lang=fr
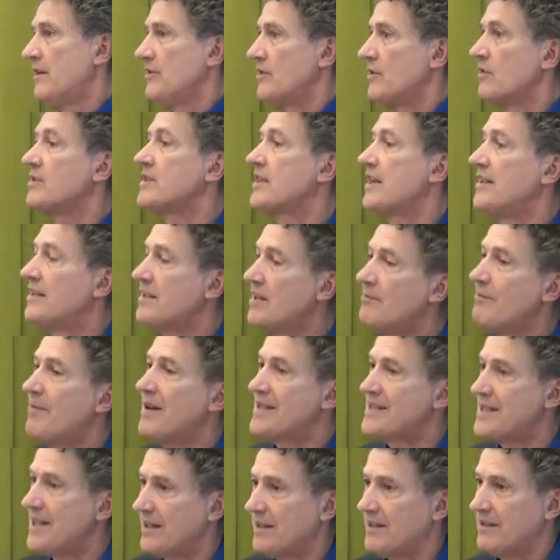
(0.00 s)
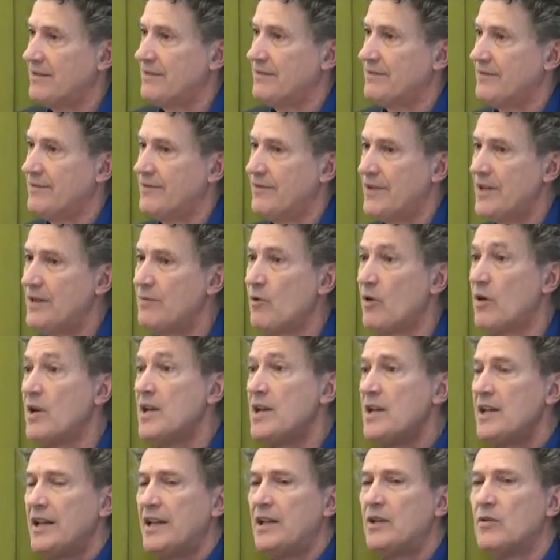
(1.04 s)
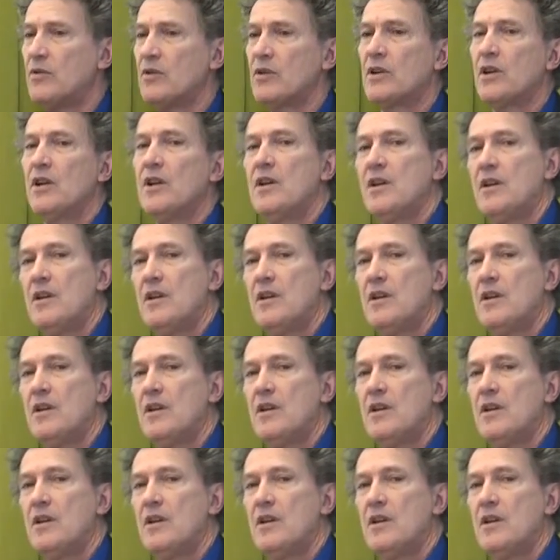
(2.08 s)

Donc ça a été le massacre. Vous voyez, bon. Et donc,